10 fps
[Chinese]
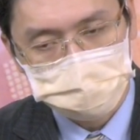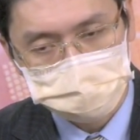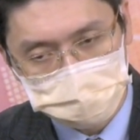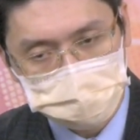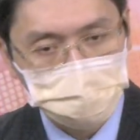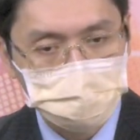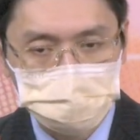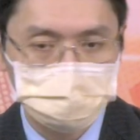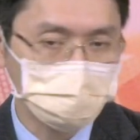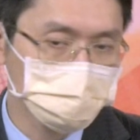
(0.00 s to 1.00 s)
所以你还
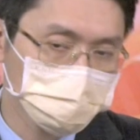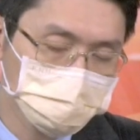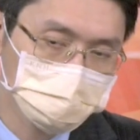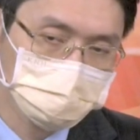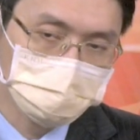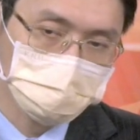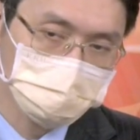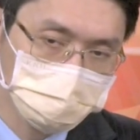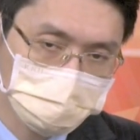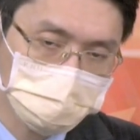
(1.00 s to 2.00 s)
要去看，就是说谁
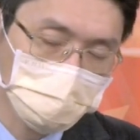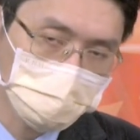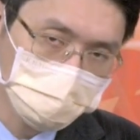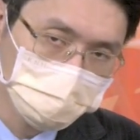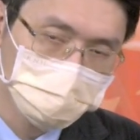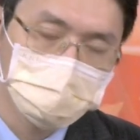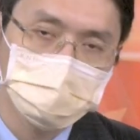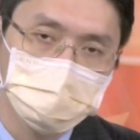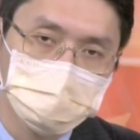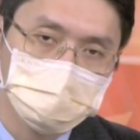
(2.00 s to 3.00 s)
的接单
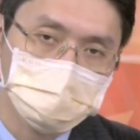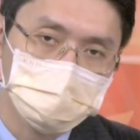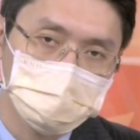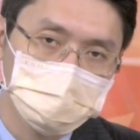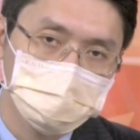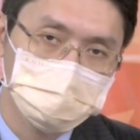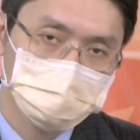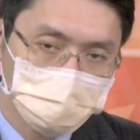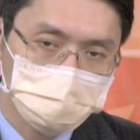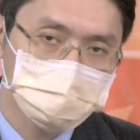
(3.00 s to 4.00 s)

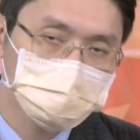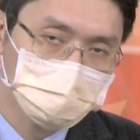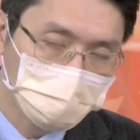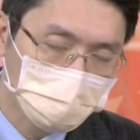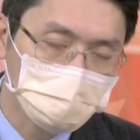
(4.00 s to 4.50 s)
是非常明确的。